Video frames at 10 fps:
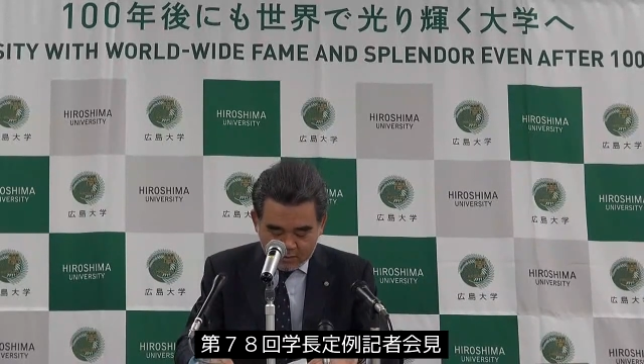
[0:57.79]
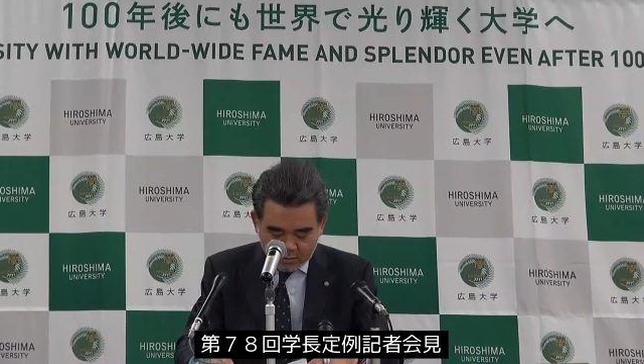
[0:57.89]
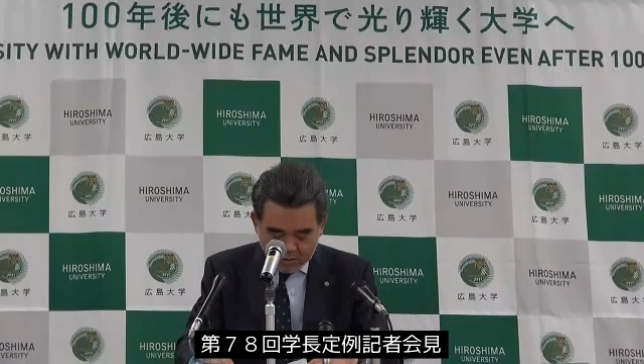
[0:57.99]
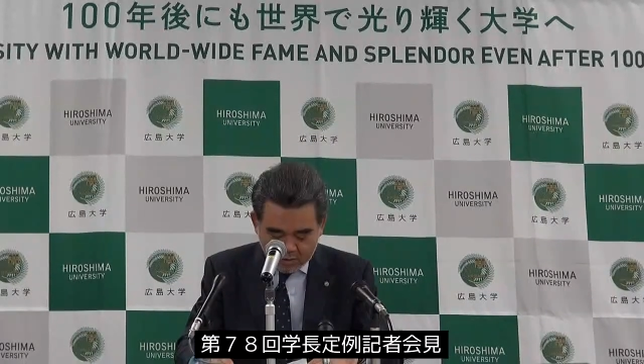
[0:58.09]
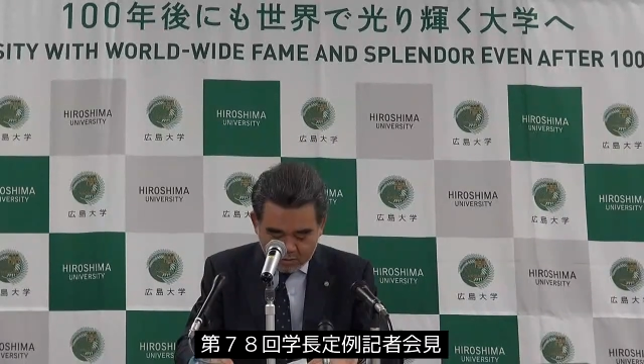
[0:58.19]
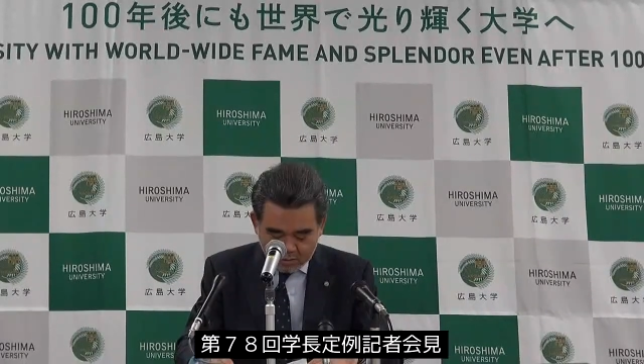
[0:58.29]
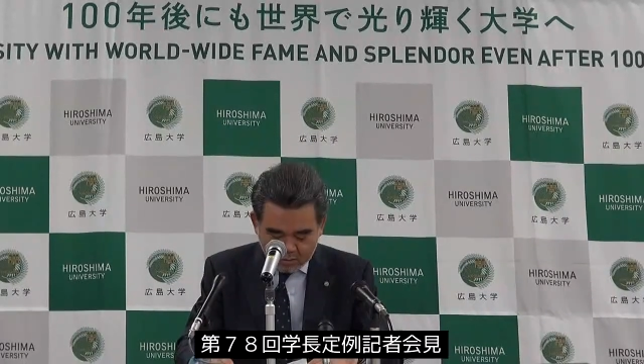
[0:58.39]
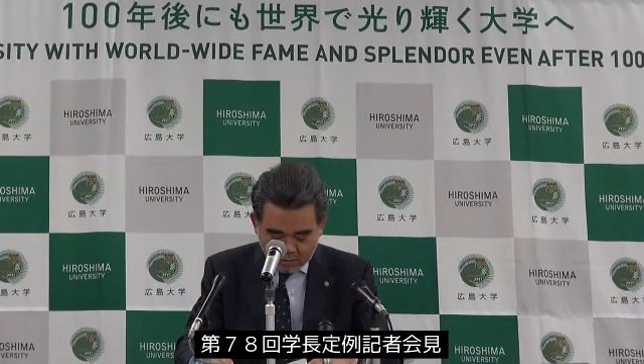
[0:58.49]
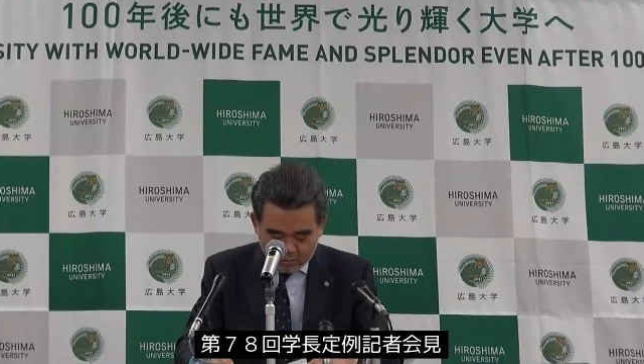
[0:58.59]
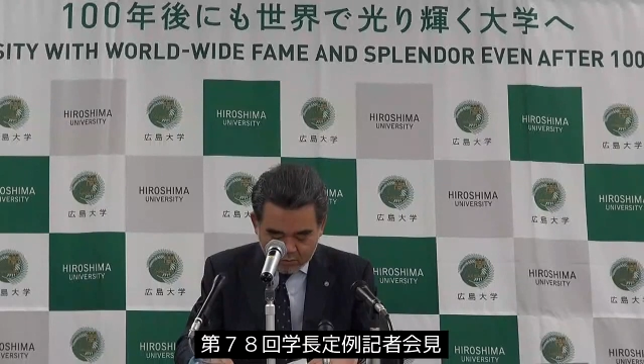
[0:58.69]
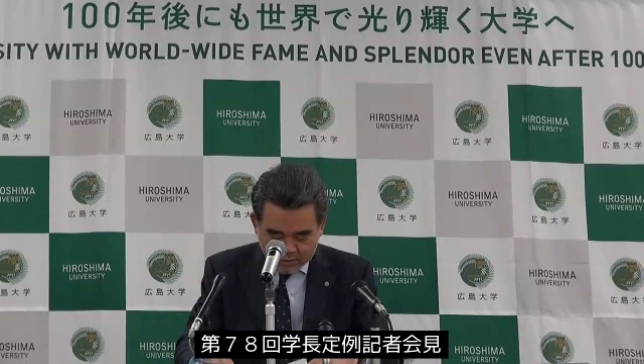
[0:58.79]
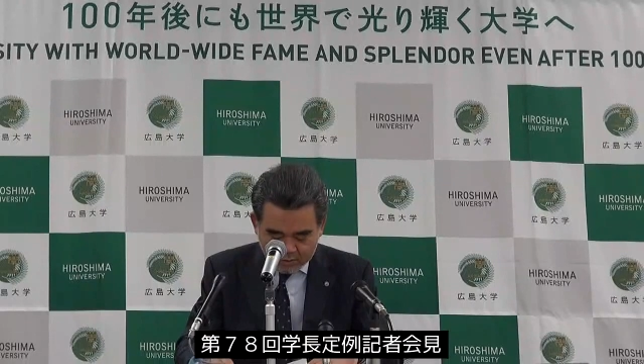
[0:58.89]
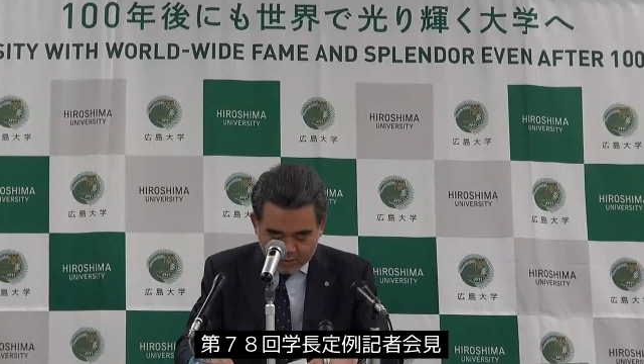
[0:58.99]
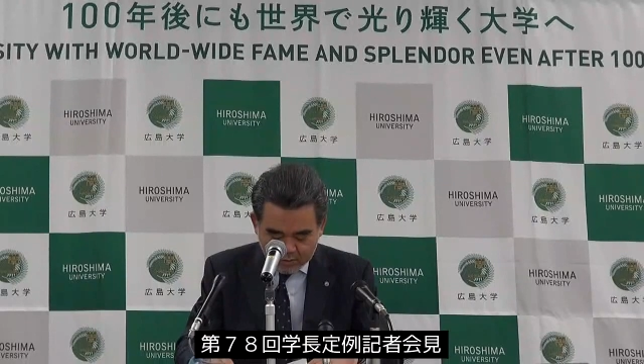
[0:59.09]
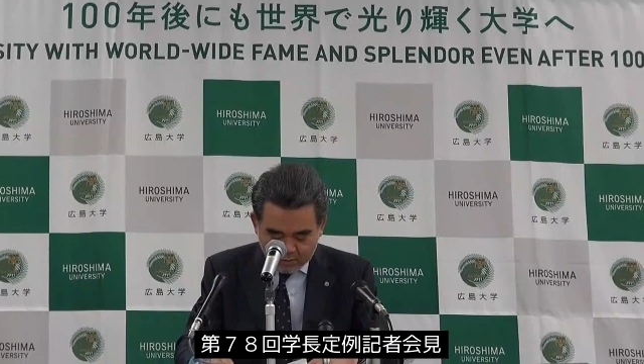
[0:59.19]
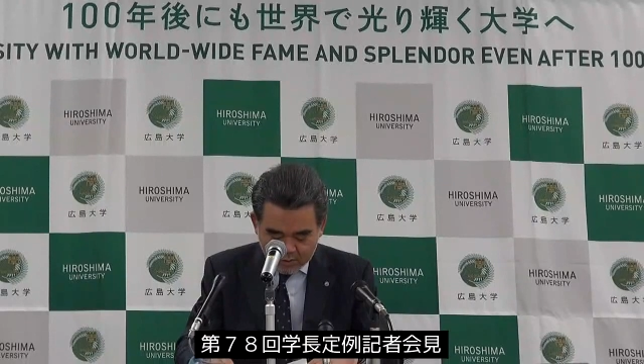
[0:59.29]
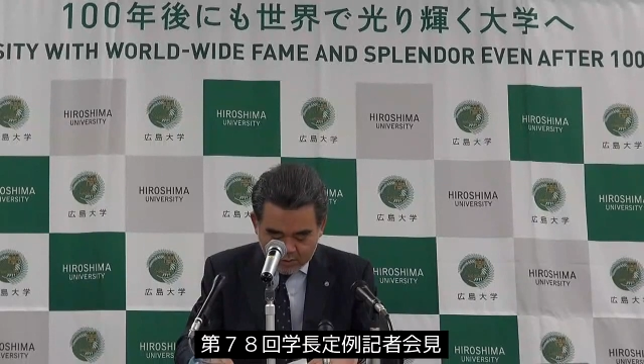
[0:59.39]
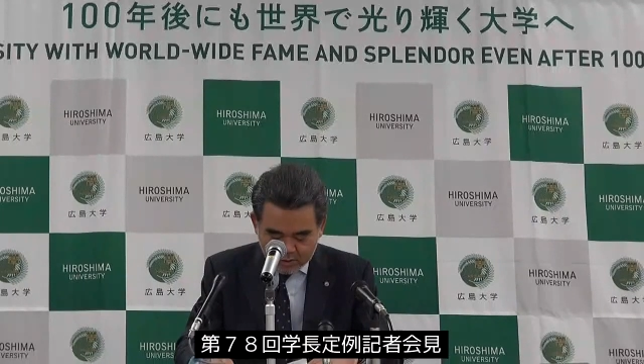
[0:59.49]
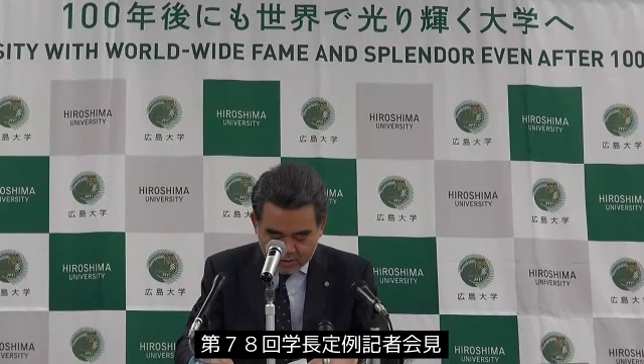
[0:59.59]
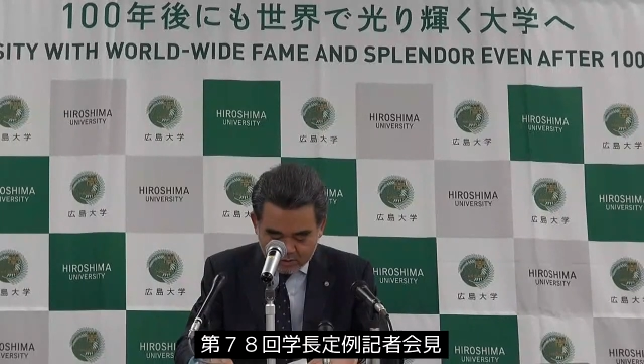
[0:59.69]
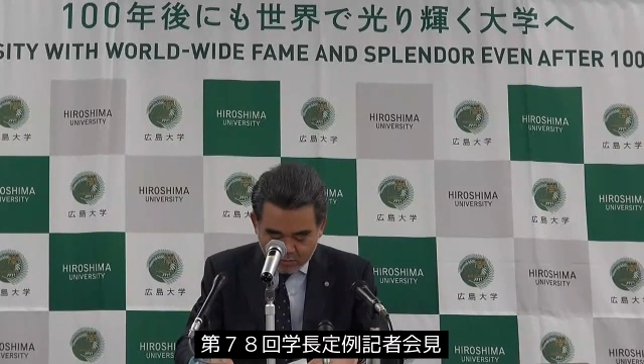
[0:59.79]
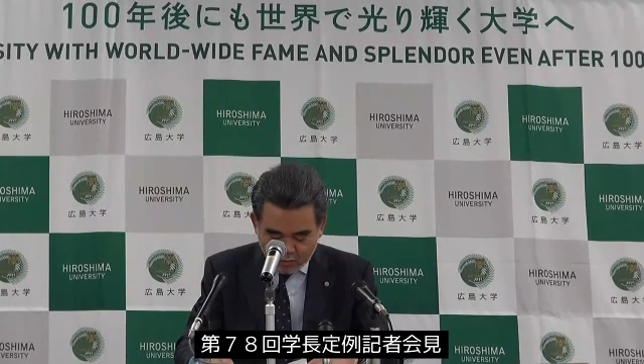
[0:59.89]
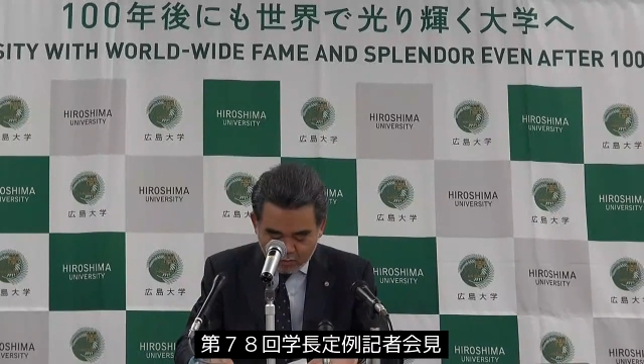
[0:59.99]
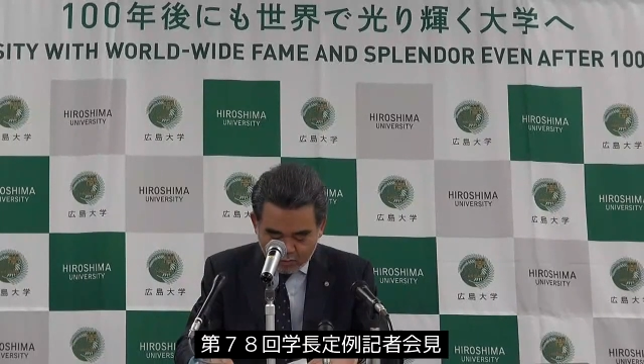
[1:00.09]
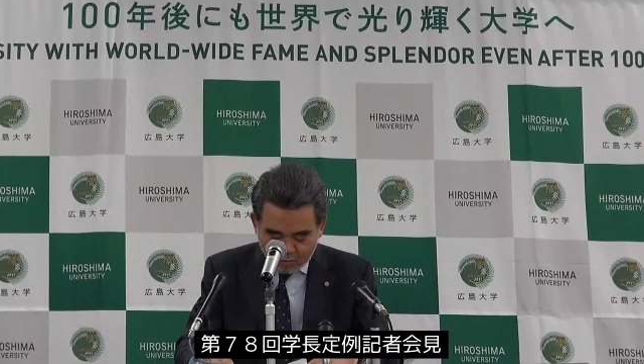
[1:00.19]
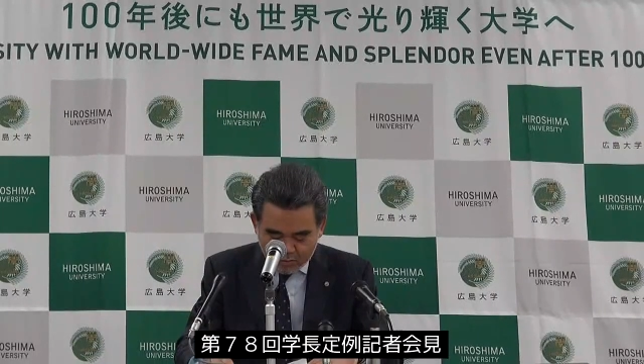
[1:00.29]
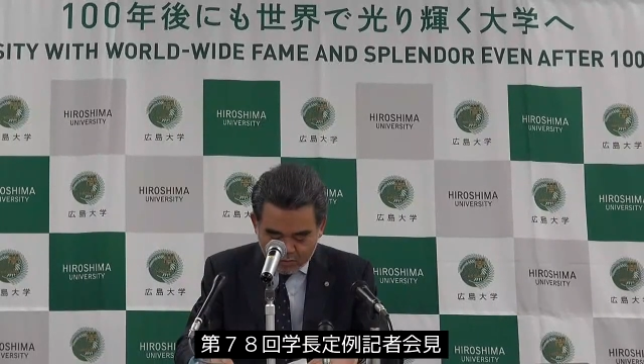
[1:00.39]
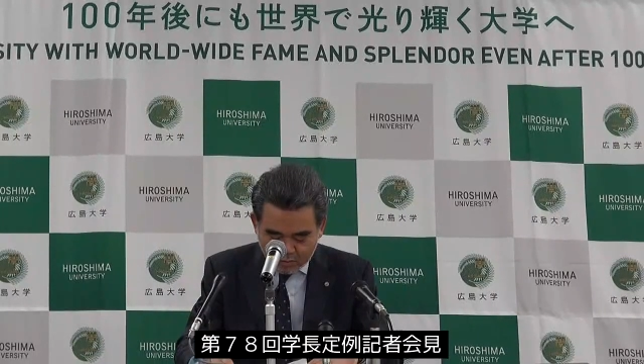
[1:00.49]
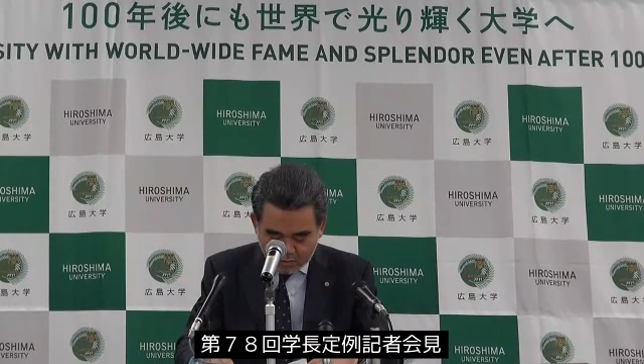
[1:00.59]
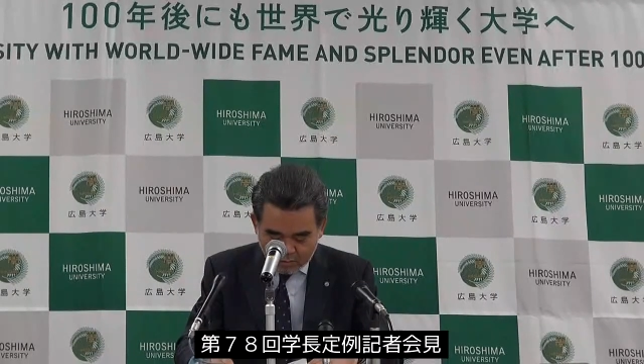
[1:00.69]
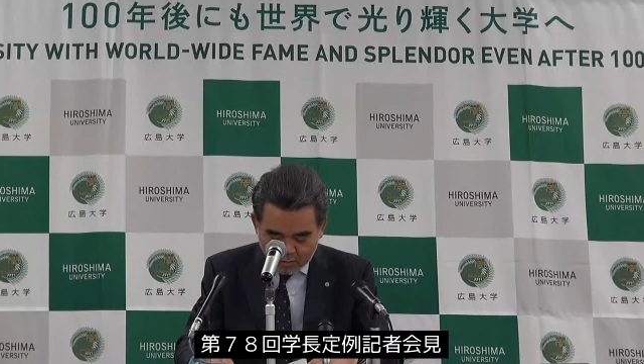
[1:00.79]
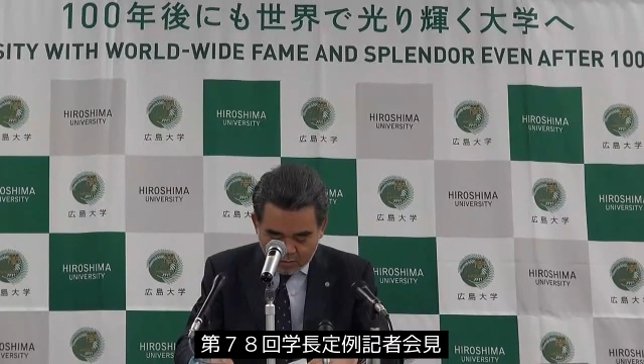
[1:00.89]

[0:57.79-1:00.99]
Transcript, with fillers: それと9月22日木曜日の